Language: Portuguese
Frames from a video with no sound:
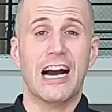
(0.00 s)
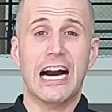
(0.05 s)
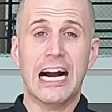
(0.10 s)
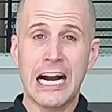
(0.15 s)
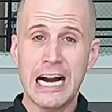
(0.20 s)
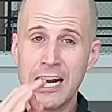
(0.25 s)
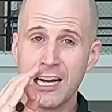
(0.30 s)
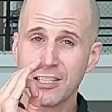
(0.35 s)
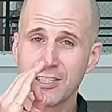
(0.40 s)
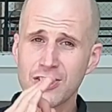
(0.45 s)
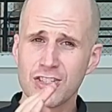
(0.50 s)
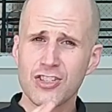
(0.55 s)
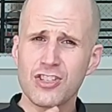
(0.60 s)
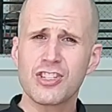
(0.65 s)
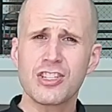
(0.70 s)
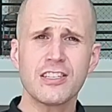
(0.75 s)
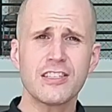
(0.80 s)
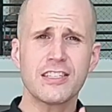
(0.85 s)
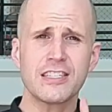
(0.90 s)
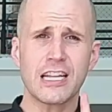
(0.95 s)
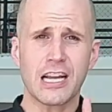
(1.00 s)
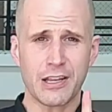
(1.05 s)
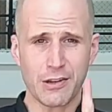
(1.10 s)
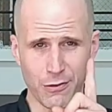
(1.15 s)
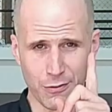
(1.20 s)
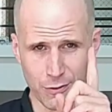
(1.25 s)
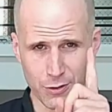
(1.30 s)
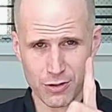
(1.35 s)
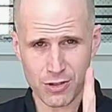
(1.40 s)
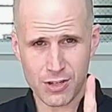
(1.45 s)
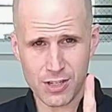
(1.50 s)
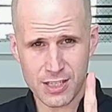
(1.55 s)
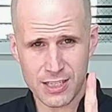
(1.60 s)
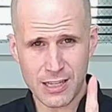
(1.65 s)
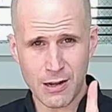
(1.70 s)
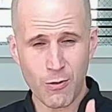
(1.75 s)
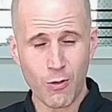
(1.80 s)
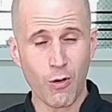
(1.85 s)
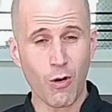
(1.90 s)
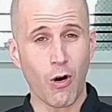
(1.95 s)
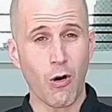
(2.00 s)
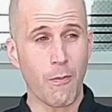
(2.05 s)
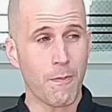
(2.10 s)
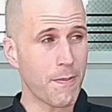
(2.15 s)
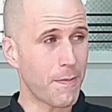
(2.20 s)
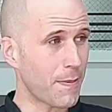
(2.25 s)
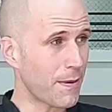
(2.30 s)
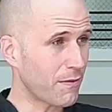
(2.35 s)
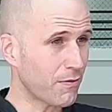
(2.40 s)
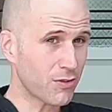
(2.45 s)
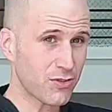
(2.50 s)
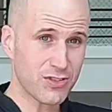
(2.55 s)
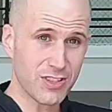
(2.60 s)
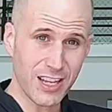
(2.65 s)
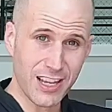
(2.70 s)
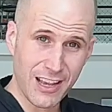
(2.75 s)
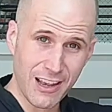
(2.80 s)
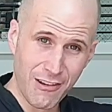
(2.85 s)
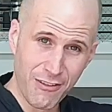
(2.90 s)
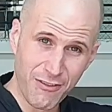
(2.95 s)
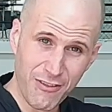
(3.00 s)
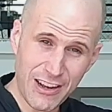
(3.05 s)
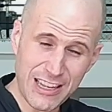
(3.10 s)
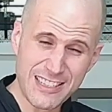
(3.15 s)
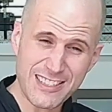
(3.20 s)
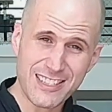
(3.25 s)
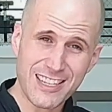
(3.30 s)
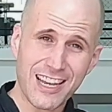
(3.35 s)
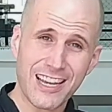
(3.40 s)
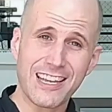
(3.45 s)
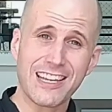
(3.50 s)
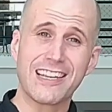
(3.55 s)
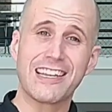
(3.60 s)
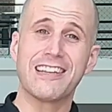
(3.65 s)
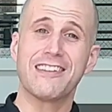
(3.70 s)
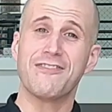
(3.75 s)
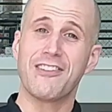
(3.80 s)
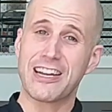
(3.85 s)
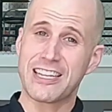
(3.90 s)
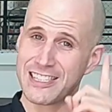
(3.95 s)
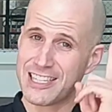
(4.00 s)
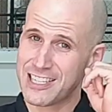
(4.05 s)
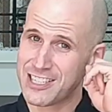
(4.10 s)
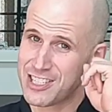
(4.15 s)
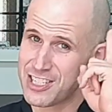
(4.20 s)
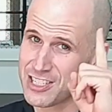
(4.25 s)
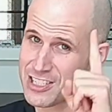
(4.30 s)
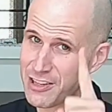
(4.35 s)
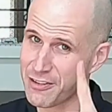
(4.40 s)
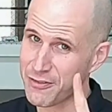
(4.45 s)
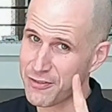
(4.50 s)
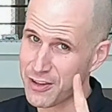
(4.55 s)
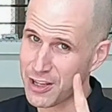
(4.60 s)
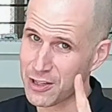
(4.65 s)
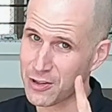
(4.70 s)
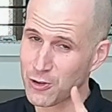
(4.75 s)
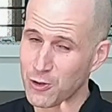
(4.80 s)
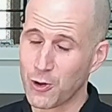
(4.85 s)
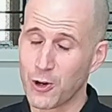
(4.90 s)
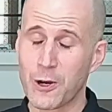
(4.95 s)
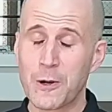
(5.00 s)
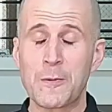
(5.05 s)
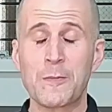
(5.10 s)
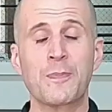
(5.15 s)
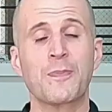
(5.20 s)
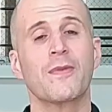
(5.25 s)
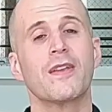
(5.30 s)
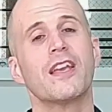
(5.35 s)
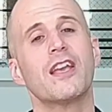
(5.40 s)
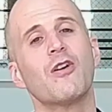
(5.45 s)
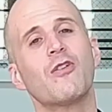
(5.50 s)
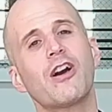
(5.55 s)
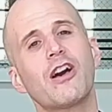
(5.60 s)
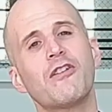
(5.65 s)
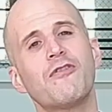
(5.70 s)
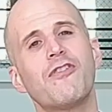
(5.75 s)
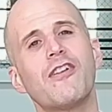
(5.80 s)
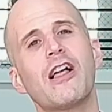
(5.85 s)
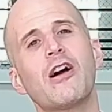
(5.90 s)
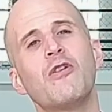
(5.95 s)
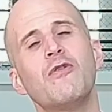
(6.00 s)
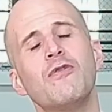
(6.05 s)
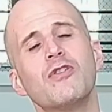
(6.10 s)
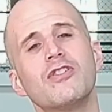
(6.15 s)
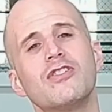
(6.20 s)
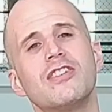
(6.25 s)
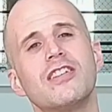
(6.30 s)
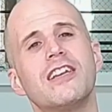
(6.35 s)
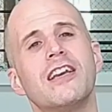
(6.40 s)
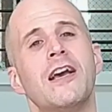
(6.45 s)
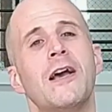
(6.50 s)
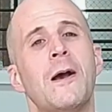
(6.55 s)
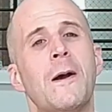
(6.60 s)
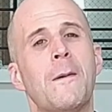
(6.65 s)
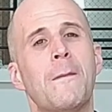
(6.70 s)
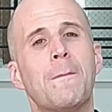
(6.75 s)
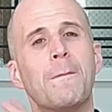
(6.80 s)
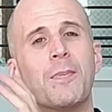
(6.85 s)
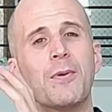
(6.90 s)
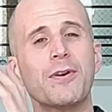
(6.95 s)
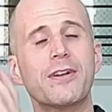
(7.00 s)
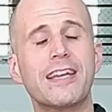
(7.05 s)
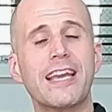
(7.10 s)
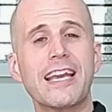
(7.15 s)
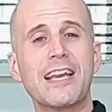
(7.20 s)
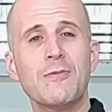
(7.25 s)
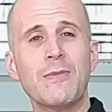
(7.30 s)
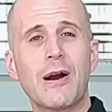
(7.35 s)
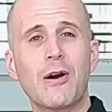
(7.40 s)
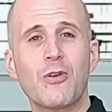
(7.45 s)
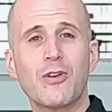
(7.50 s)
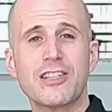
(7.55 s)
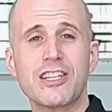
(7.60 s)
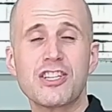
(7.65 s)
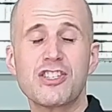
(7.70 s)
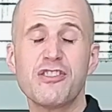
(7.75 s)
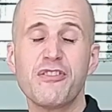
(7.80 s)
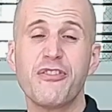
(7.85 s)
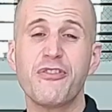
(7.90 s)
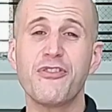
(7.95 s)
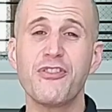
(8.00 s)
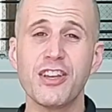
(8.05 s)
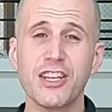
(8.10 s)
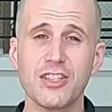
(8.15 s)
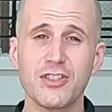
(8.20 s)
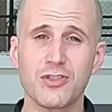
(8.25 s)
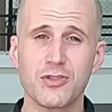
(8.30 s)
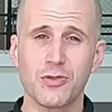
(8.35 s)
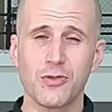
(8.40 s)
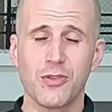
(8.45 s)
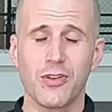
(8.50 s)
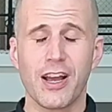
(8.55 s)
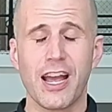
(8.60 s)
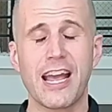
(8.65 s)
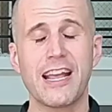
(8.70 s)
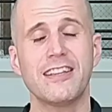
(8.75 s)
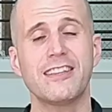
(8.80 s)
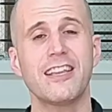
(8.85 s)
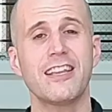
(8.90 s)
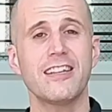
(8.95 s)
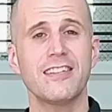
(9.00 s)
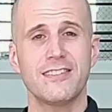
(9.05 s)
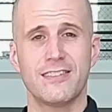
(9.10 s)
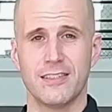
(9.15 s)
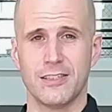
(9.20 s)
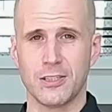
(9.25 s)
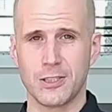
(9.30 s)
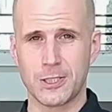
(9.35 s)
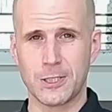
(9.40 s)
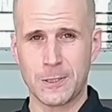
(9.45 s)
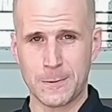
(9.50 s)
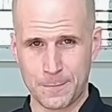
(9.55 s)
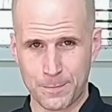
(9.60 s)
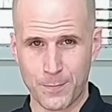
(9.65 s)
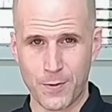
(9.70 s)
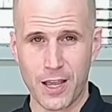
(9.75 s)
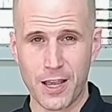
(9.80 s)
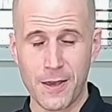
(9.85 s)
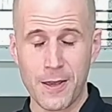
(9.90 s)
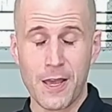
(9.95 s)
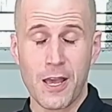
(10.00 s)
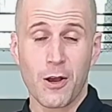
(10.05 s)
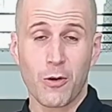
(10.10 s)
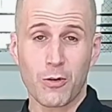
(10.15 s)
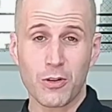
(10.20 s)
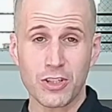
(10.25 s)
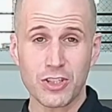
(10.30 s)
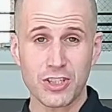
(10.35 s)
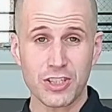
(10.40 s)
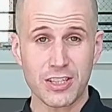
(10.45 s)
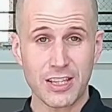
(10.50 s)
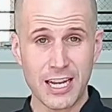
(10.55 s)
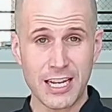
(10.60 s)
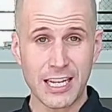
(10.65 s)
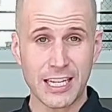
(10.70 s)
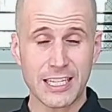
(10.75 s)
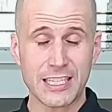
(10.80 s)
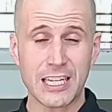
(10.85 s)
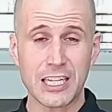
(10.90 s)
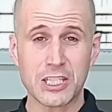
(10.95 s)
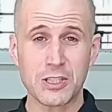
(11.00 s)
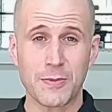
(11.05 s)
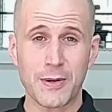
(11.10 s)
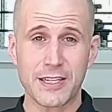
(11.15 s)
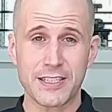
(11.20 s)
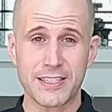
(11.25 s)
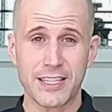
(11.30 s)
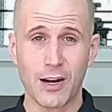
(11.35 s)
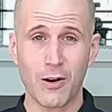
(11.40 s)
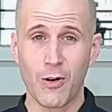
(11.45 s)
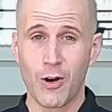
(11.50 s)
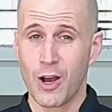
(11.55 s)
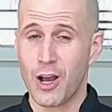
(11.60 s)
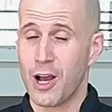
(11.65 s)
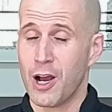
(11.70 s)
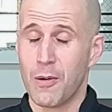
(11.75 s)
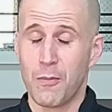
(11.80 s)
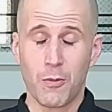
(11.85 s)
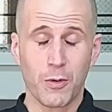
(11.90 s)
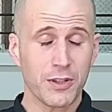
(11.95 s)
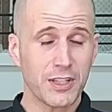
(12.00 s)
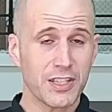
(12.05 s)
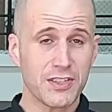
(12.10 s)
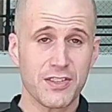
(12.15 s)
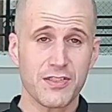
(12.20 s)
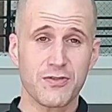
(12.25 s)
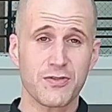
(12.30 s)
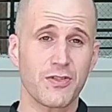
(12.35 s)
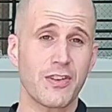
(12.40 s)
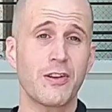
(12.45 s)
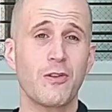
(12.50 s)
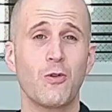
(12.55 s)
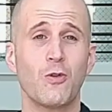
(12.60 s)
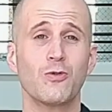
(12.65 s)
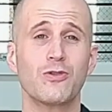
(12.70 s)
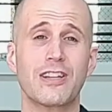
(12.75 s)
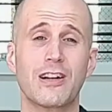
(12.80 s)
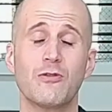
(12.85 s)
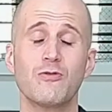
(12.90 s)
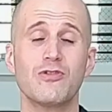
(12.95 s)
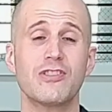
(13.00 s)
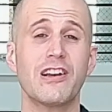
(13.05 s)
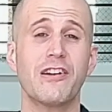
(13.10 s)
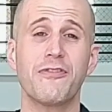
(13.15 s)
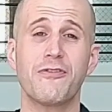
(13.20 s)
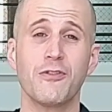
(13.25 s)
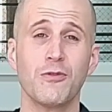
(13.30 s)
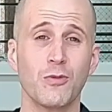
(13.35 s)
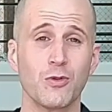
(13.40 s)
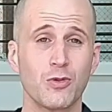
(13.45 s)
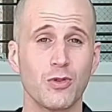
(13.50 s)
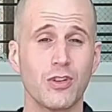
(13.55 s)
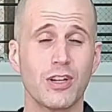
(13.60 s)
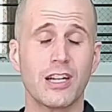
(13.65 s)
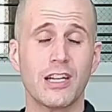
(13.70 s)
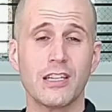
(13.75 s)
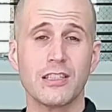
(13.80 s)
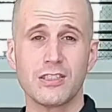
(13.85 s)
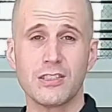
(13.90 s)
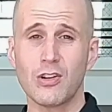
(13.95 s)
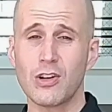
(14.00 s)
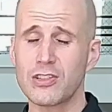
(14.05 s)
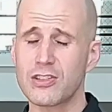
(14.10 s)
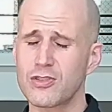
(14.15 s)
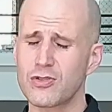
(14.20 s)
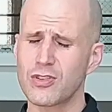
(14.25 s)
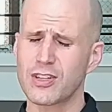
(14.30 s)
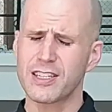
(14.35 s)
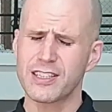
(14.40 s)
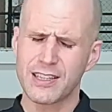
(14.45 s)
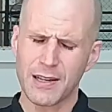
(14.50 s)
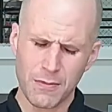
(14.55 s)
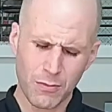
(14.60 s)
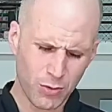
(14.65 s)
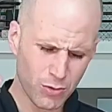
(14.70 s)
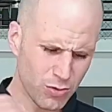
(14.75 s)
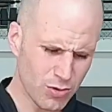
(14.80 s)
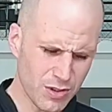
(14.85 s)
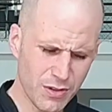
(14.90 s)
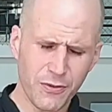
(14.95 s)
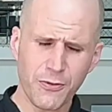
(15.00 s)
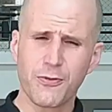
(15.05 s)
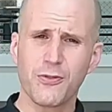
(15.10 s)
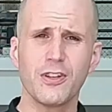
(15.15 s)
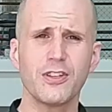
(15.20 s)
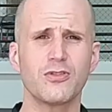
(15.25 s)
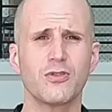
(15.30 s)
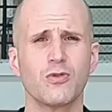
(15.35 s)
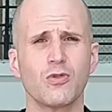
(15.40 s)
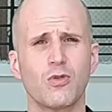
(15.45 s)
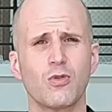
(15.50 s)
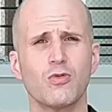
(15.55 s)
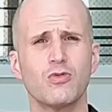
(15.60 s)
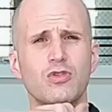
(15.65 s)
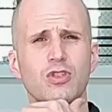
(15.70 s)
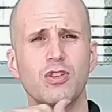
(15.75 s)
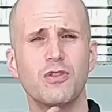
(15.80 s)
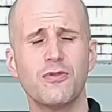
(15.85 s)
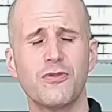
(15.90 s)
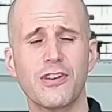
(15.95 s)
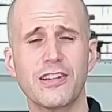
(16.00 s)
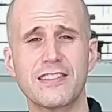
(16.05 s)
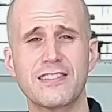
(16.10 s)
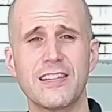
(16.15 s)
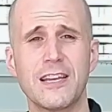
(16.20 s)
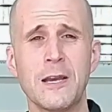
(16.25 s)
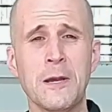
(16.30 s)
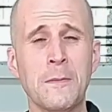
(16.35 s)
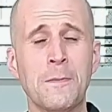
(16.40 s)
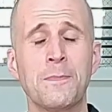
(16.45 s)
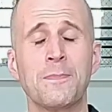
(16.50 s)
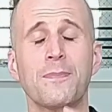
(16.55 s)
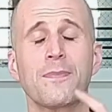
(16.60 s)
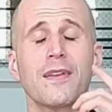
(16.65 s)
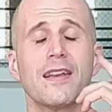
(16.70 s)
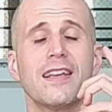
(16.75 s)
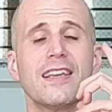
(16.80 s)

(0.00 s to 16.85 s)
Antes de te ensinar, e eu vou te ensinar um golpe para você fazer aí que vai ser desafiador, eu quero falar com você. Por que, que uma coisa difícil é interessante? Né? Quando a gente treina aqui na arte marcial, muitas vezes é só encontrar um desafio muito grande. Nossa, isso aqui está muito difícil, eu não consigo fazer.